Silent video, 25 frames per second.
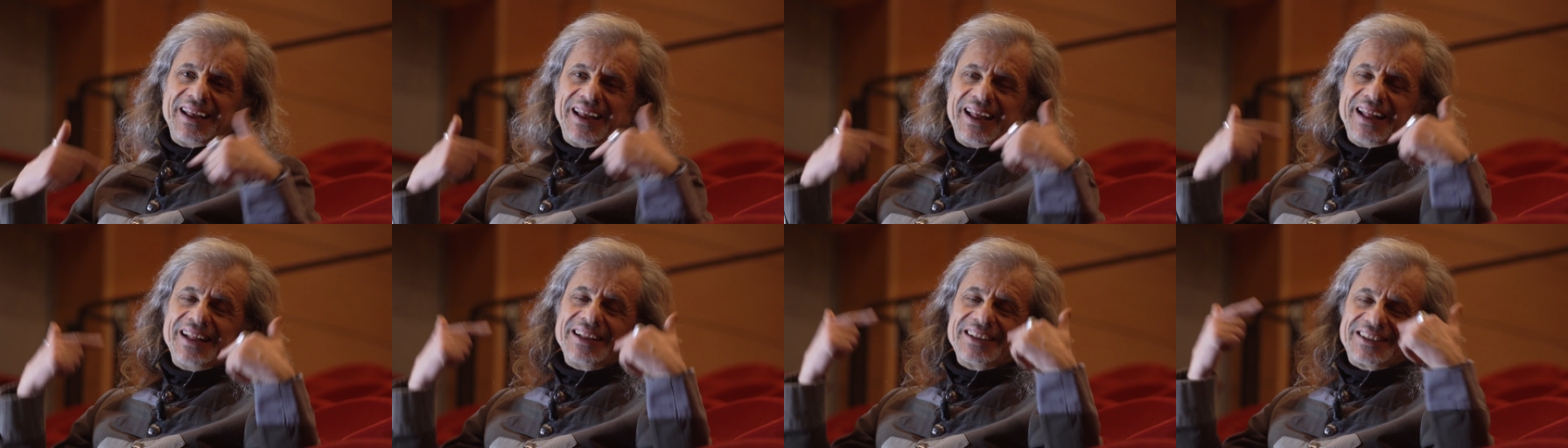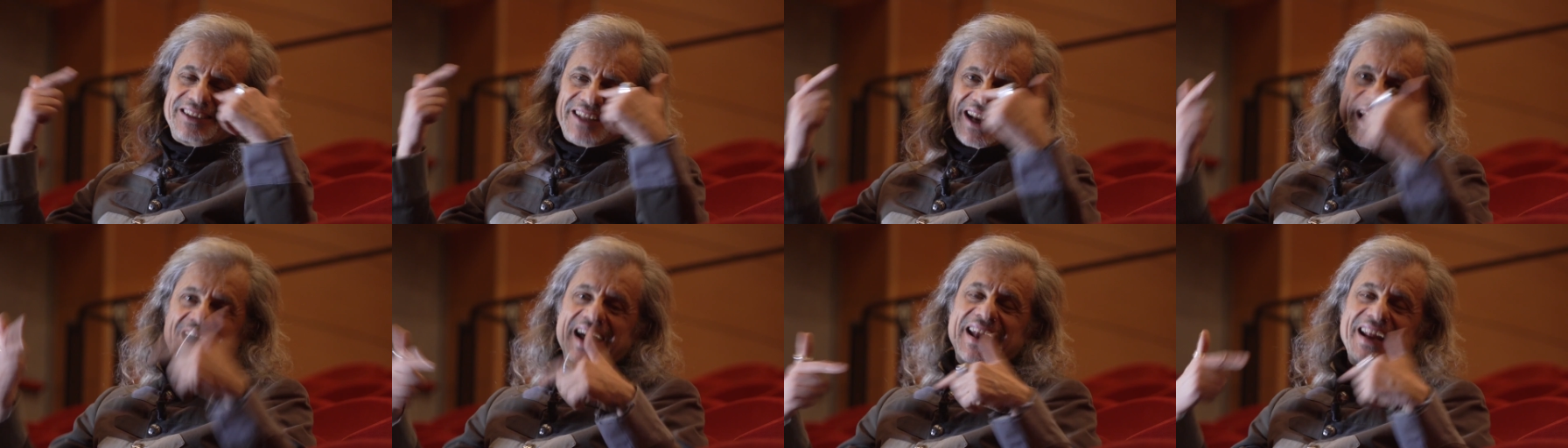
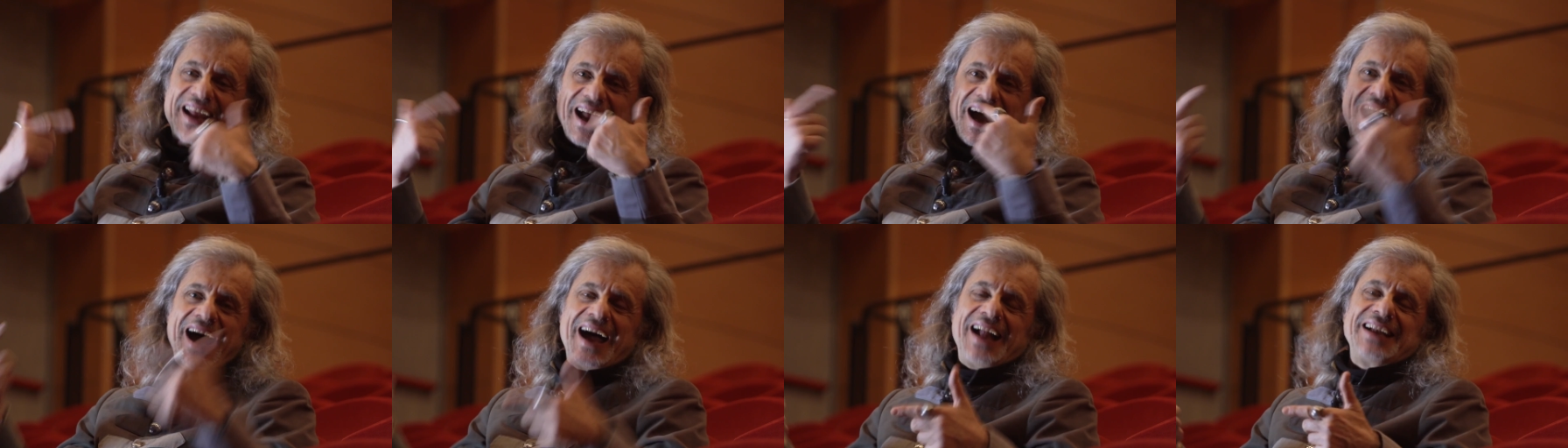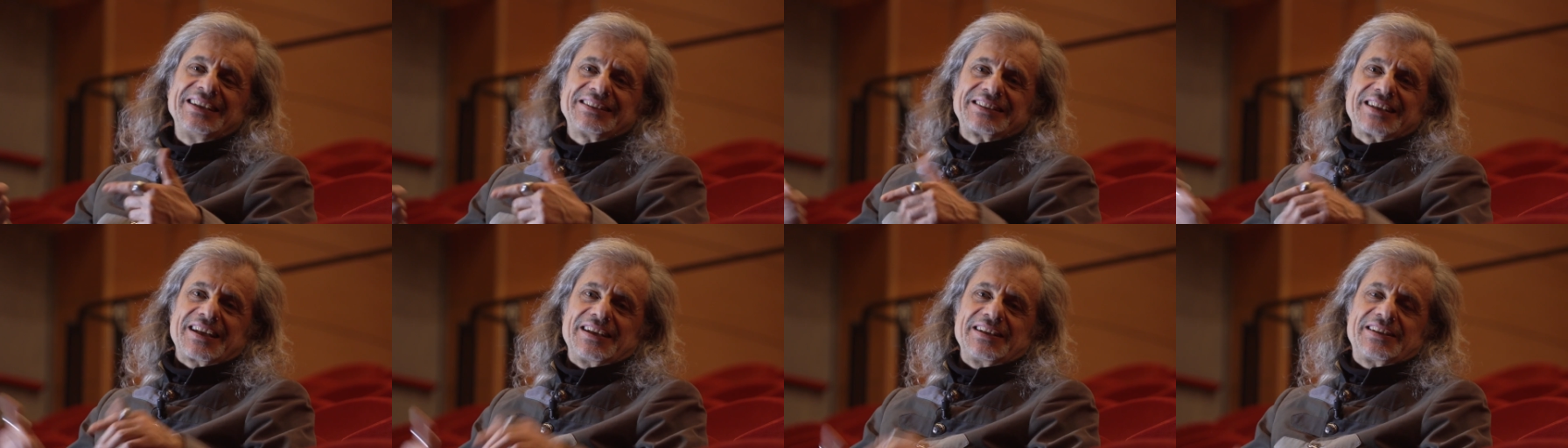entrare
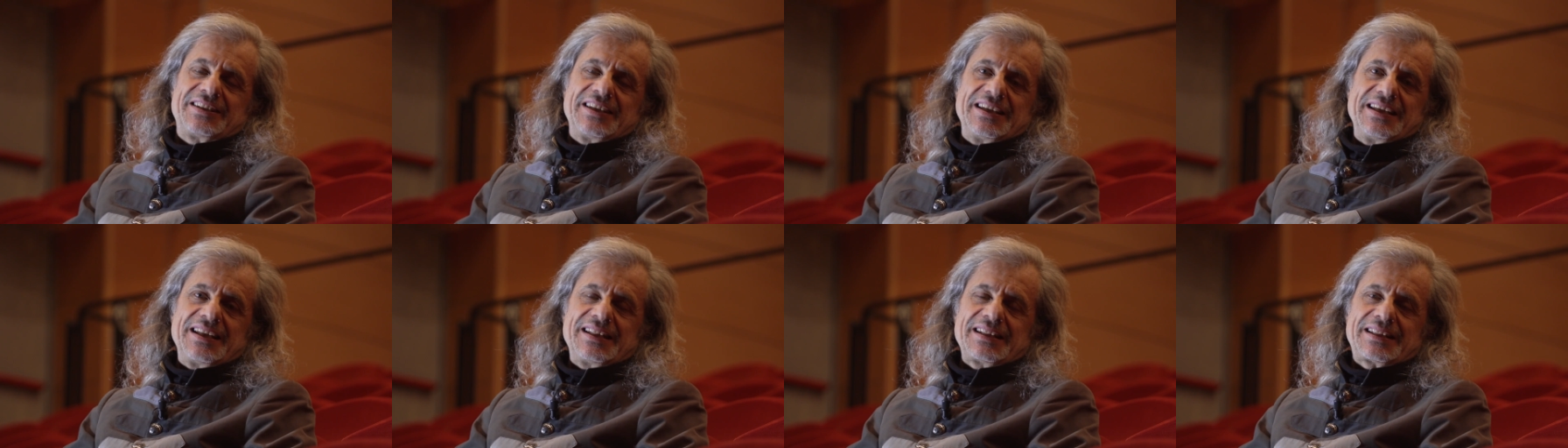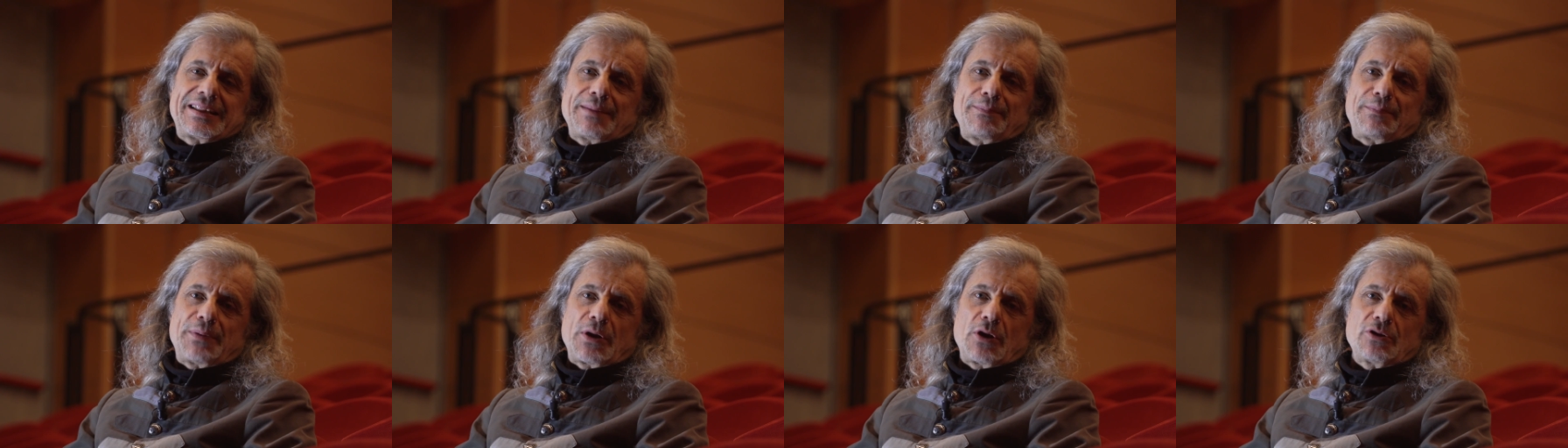altra
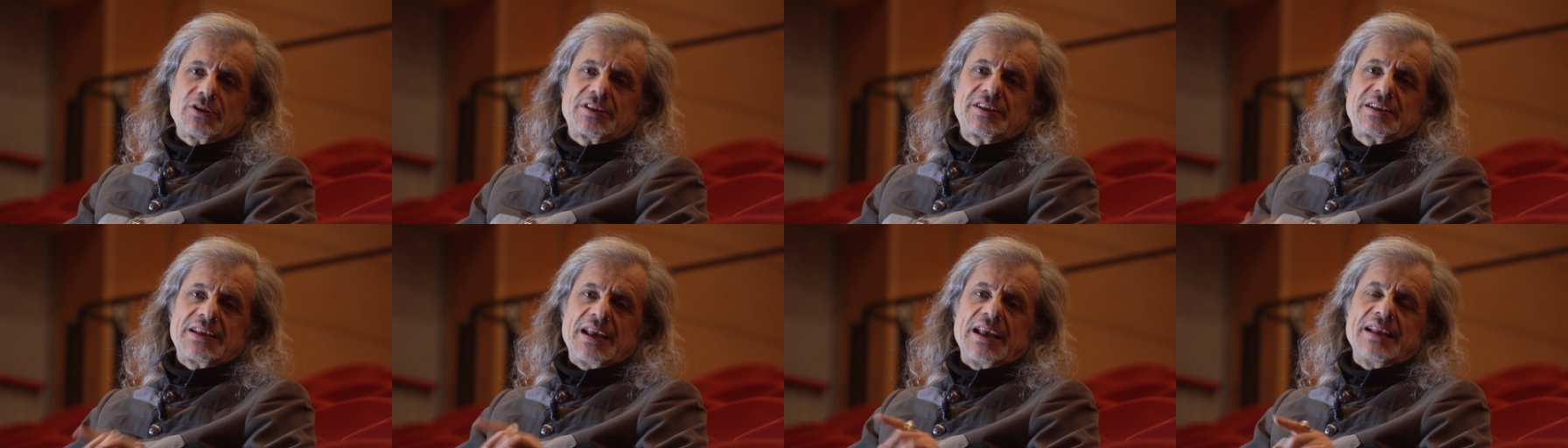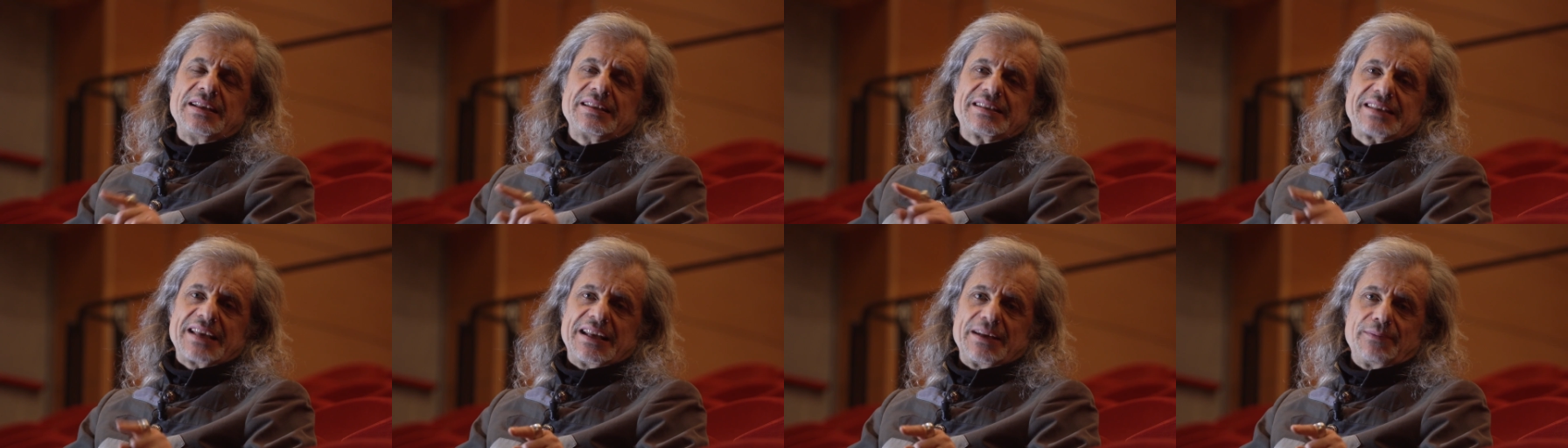gente però
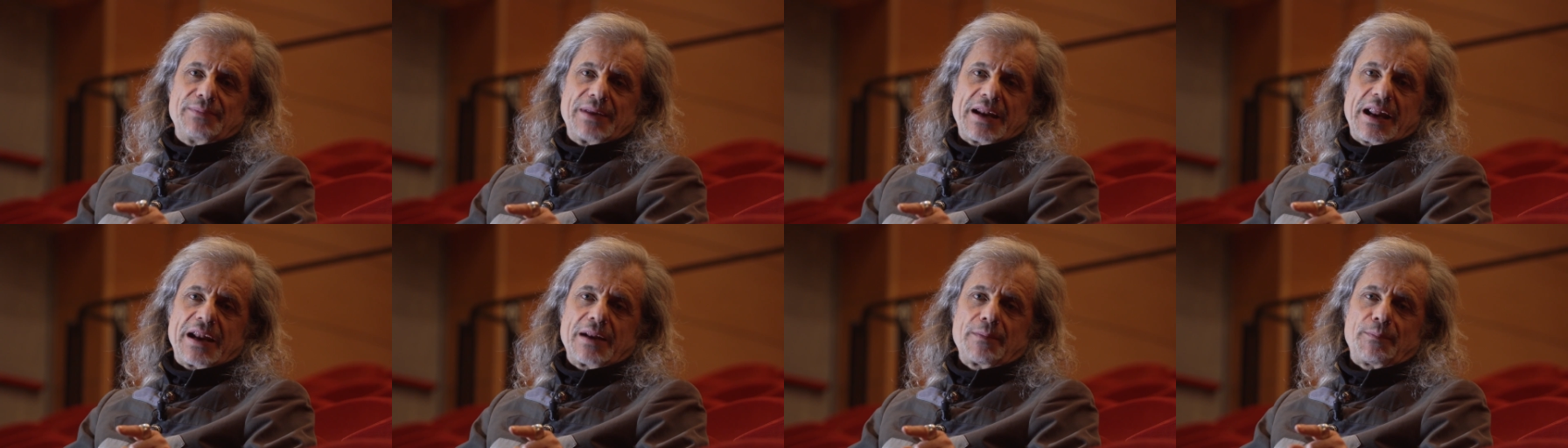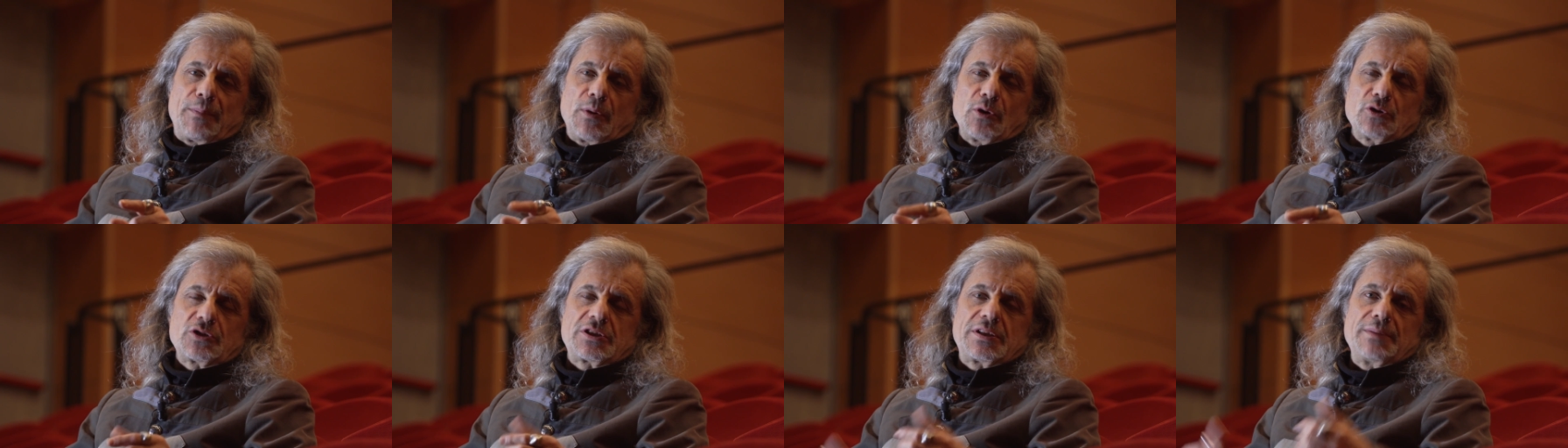senza liberare i
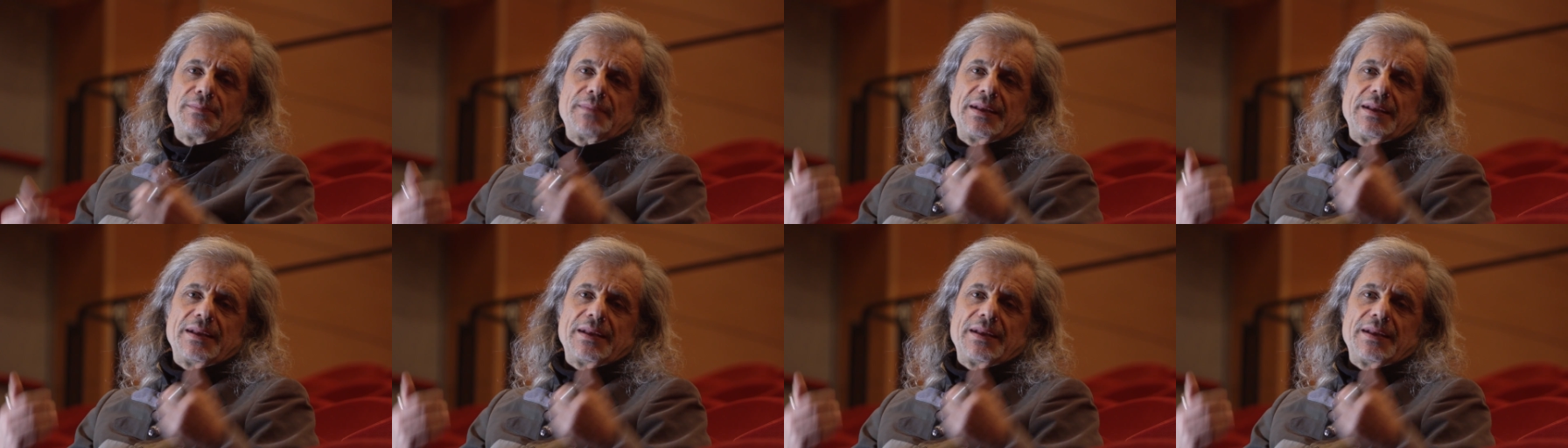posti,